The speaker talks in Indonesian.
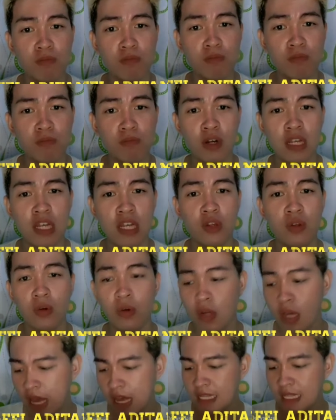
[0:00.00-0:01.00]
box itu
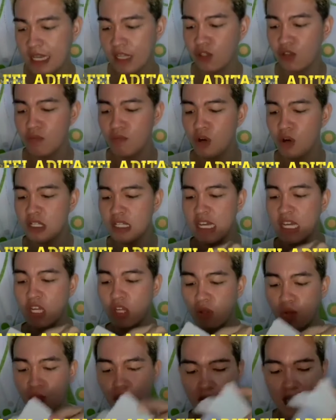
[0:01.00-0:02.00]
satu box
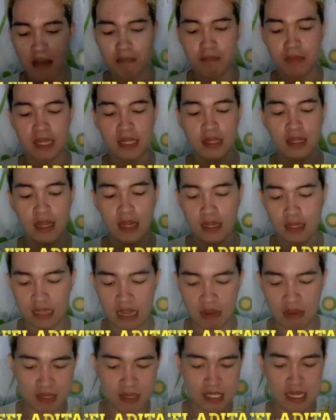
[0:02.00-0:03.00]
itu dapat
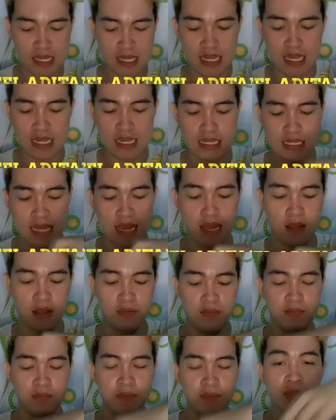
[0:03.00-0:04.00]
dapat segini saya
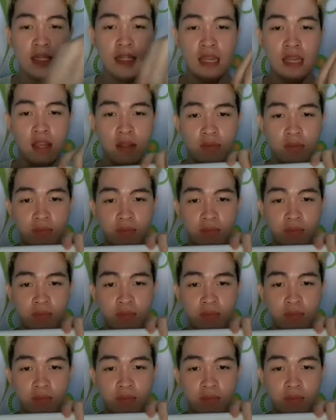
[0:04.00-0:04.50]
nih